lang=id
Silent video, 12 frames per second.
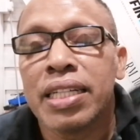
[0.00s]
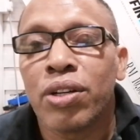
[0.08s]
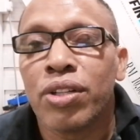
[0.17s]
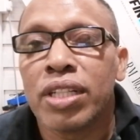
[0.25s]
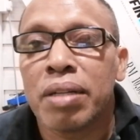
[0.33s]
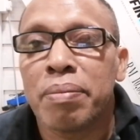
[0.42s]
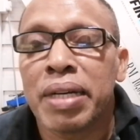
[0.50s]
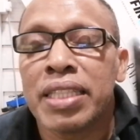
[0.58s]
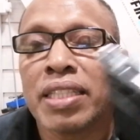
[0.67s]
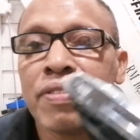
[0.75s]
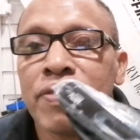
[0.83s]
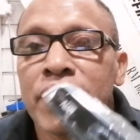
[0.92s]
decoder My
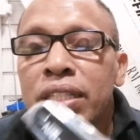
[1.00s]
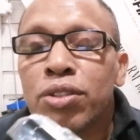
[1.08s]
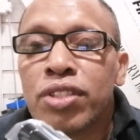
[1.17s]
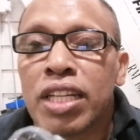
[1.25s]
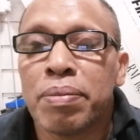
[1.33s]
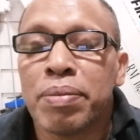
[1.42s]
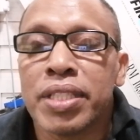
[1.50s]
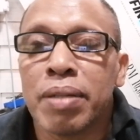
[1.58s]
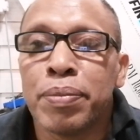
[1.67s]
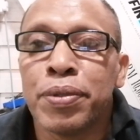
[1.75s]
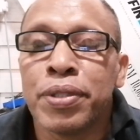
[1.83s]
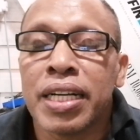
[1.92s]
TV itu saya bisa
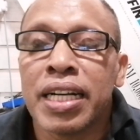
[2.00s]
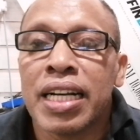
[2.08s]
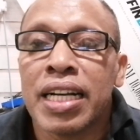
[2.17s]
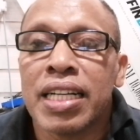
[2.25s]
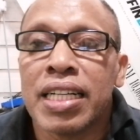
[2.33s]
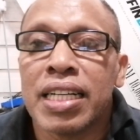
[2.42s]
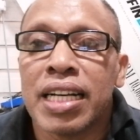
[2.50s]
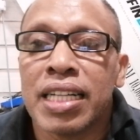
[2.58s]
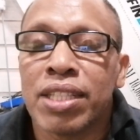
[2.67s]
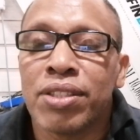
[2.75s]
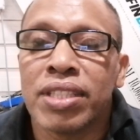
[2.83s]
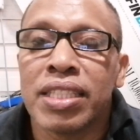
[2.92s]
buka
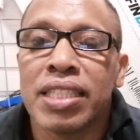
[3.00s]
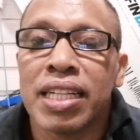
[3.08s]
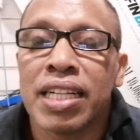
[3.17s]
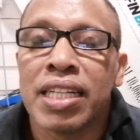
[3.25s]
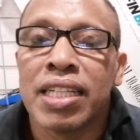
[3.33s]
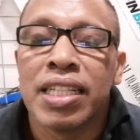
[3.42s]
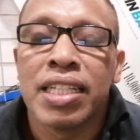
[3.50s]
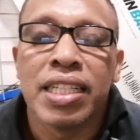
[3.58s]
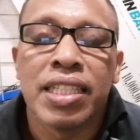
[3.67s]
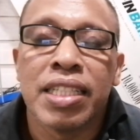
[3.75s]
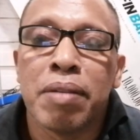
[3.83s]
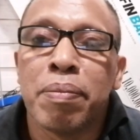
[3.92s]
atau tidak.
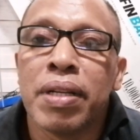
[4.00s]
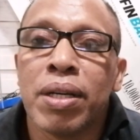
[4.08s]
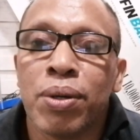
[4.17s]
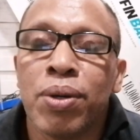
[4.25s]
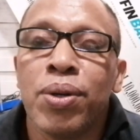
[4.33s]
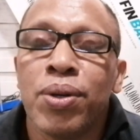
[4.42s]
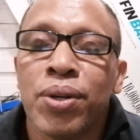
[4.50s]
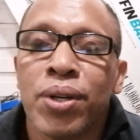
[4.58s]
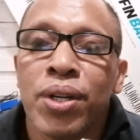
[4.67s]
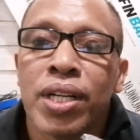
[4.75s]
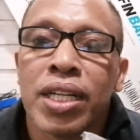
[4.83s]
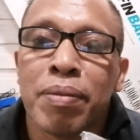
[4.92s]
Dia bilang, oh
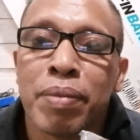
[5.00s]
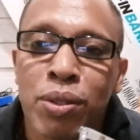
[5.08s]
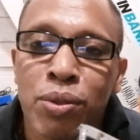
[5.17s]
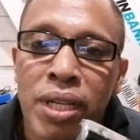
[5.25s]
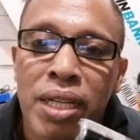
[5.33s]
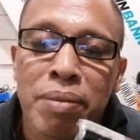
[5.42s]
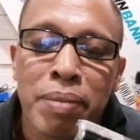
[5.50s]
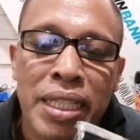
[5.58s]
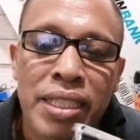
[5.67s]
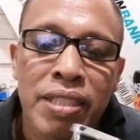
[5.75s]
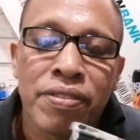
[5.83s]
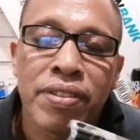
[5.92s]
kebetulan My
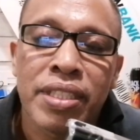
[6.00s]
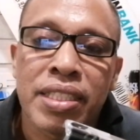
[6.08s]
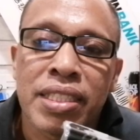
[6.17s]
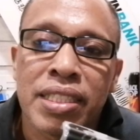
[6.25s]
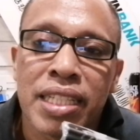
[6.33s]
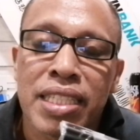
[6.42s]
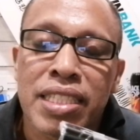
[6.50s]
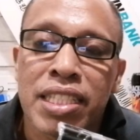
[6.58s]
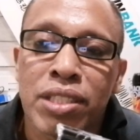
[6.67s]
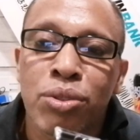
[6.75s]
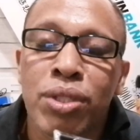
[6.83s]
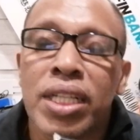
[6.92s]
TV yang saya
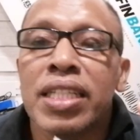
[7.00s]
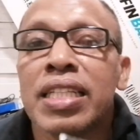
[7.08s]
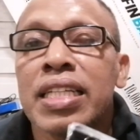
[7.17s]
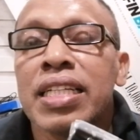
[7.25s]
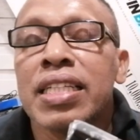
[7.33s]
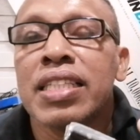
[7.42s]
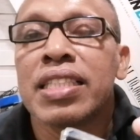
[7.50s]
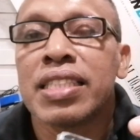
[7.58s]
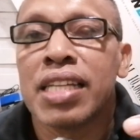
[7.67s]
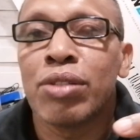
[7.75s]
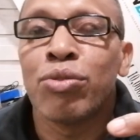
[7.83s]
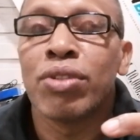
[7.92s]
jual ini
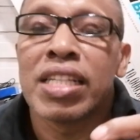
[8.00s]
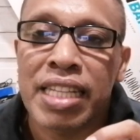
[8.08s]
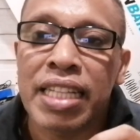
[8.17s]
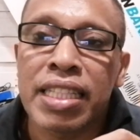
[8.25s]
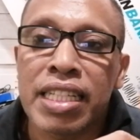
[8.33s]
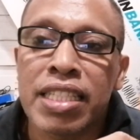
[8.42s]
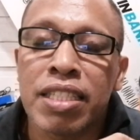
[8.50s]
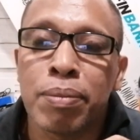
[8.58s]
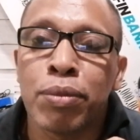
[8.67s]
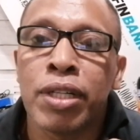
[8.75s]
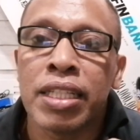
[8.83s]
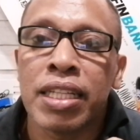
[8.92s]
saya sudah setting
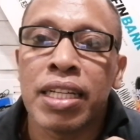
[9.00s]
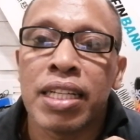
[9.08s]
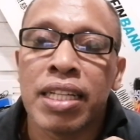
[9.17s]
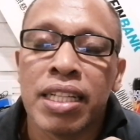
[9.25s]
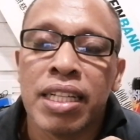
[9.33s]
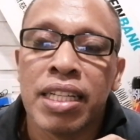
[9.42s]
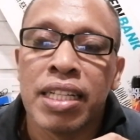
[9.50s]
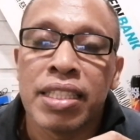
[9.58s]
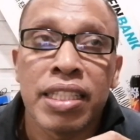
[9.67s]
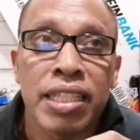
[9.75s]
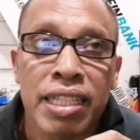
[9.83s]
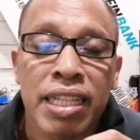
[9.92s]
semuanya.
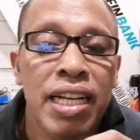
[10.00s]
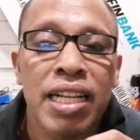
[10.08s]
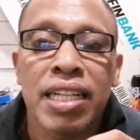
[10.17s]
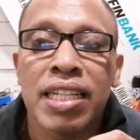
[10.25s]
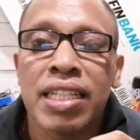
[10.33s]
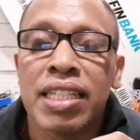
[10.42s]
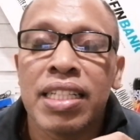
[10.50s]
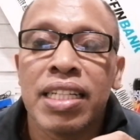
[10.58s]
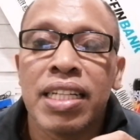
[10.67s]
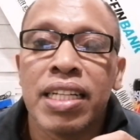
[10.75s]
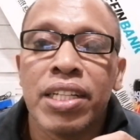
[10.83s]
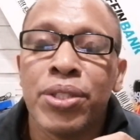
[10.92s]
Tinggal
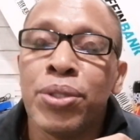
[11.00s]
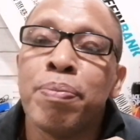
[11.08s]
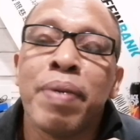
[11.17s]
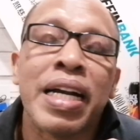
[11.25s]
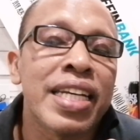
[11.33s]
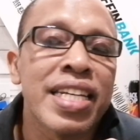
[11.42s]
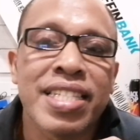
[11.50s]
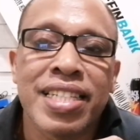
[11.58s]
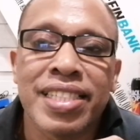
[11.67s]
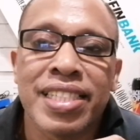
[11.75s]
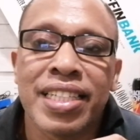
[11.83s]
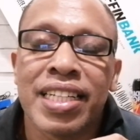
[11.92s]
you pakai
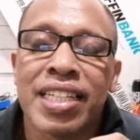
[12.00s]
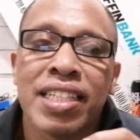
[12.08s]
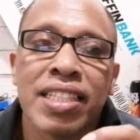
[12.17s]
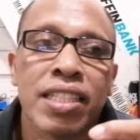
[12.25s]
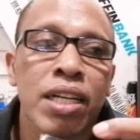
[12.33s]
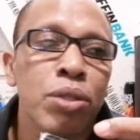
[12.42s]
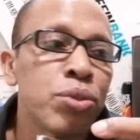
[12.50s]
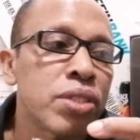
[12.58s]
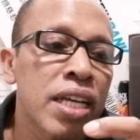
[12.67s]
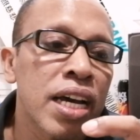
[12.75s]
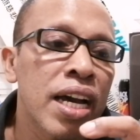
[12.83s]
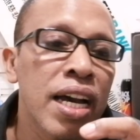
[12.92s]
saja, tak
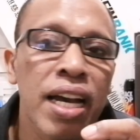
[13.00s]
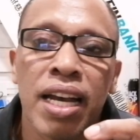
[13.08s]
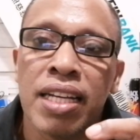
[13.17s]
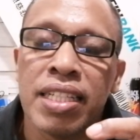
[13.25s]
usah